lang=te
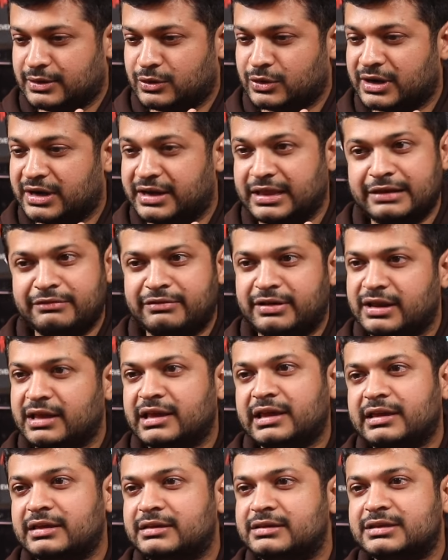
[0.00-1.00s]
ఒక డెలివరీ
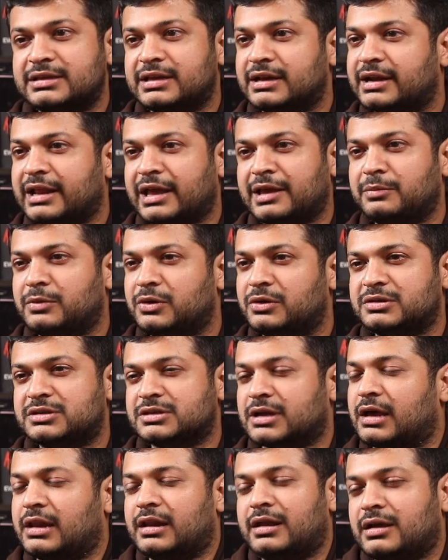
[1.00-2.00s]
ఇచ్చే టైంలో
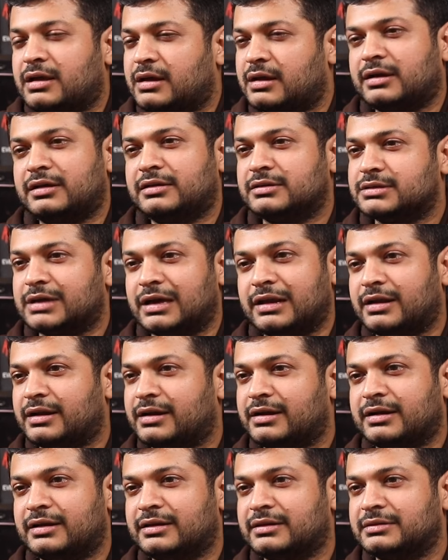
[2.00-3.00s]
చాలా చాలా
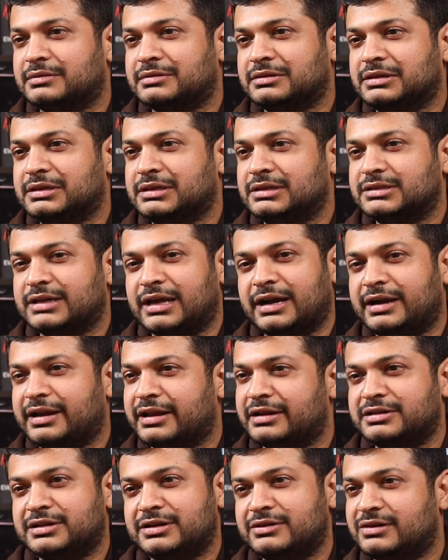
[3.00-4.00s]
చాలా
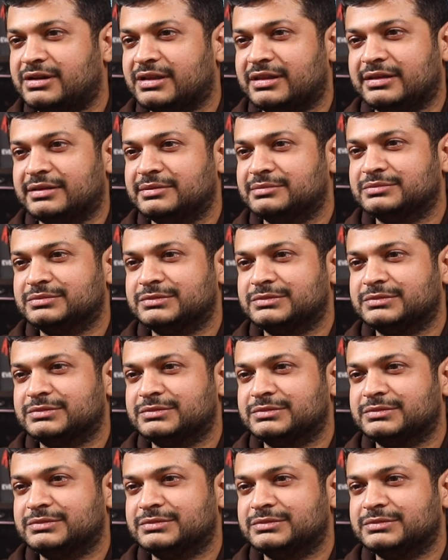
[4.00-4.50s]
టెన్షన్ ఉంటుంది